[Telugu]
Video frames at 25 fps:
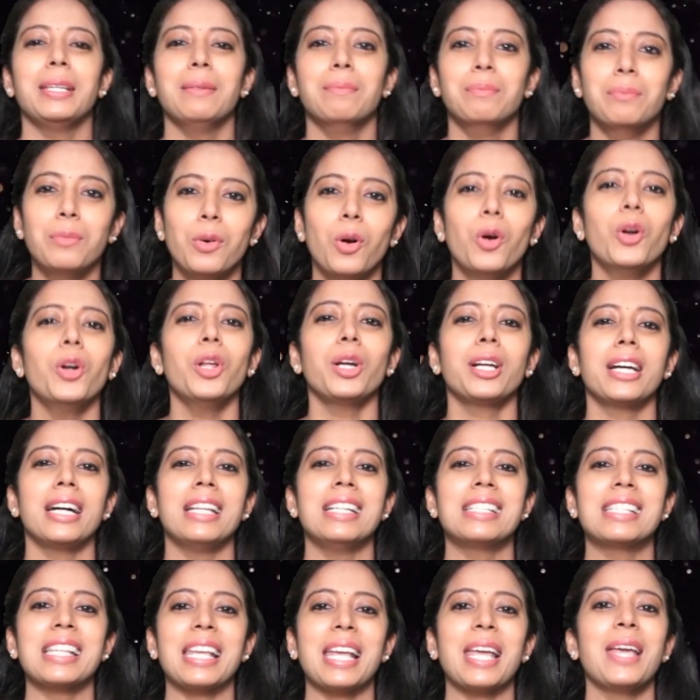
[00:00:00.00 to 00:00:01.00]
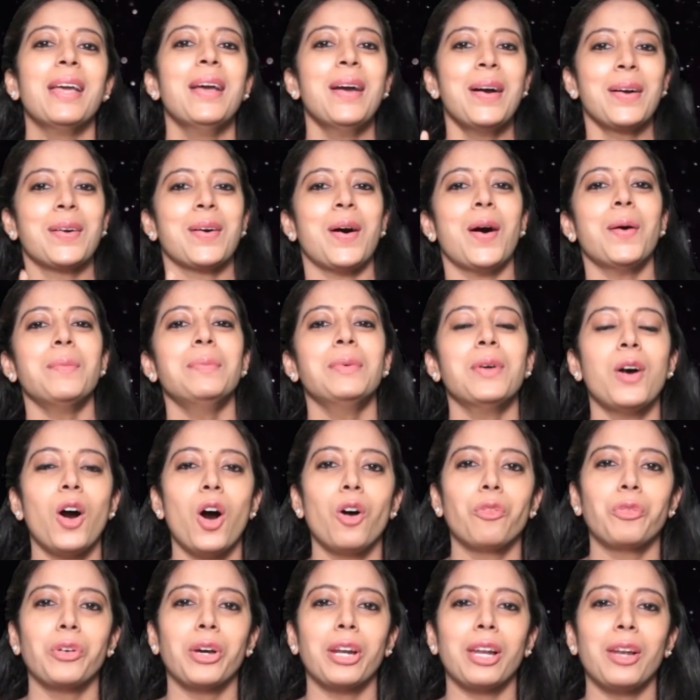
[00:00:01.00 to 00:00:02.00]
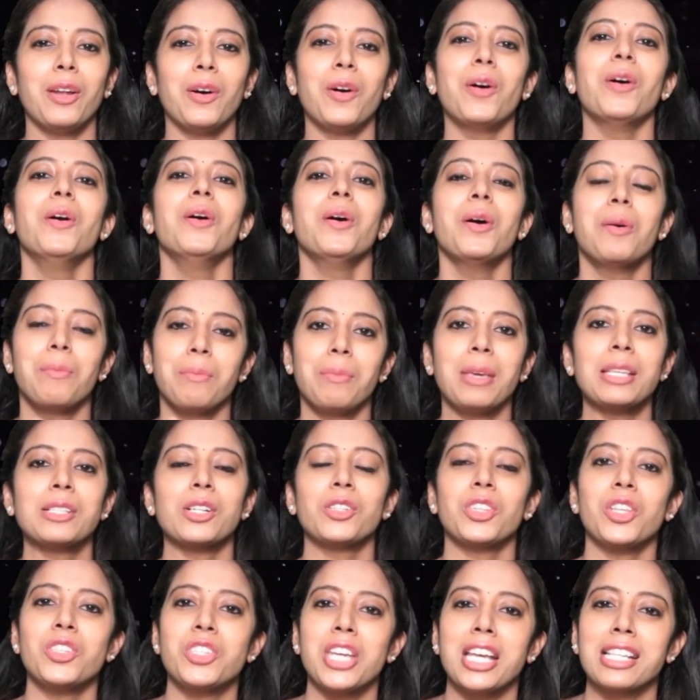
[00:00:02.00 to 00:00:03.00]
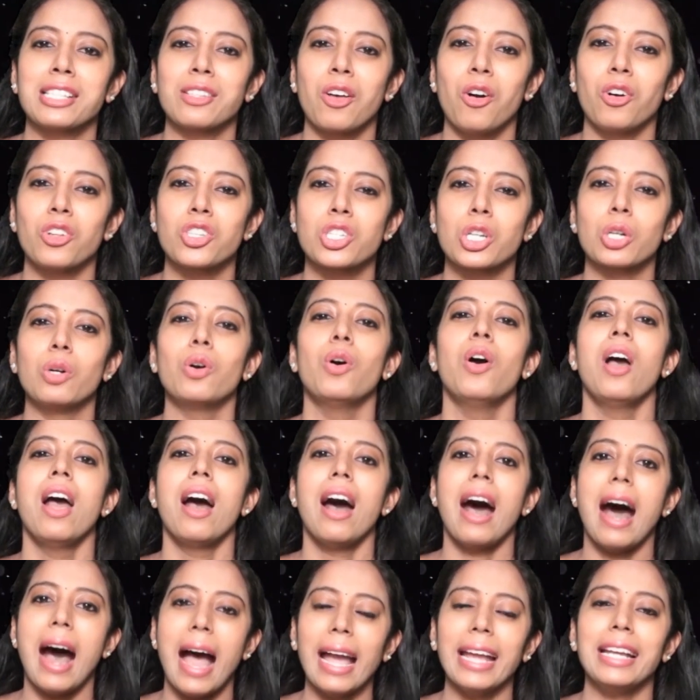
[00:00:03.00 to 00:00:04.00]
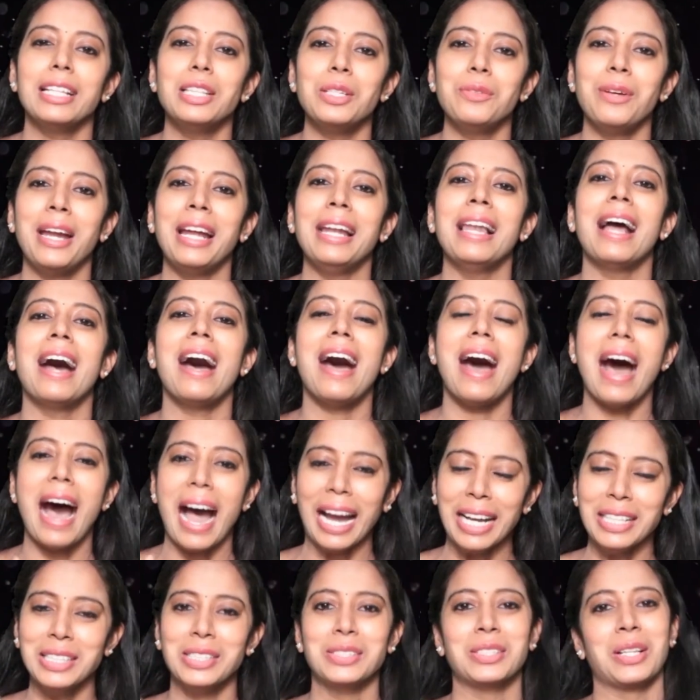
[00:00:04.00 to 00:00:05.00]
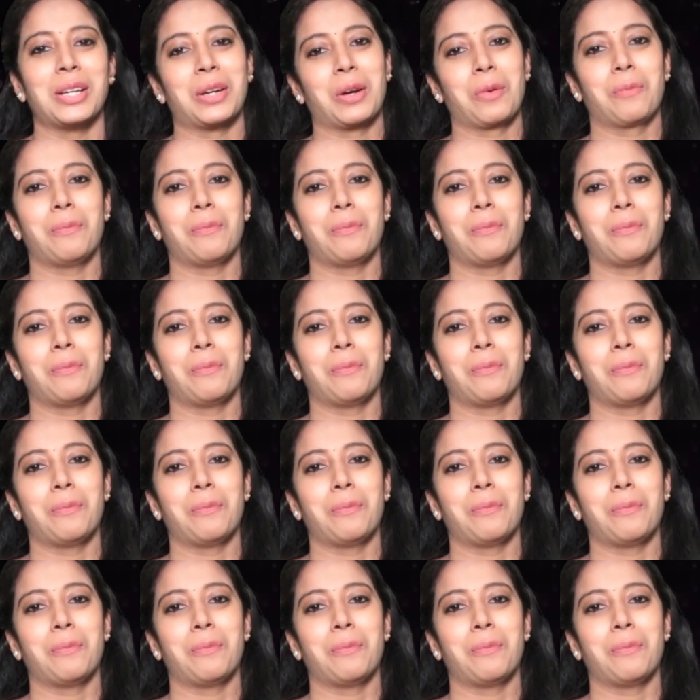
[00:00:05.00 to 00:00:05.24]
ఈ మూడు కలిసి కాంబో ఆఫర్ లో మీ సొంతం చేసుకోవచ్చు ఐదు వేల ఐదు వందల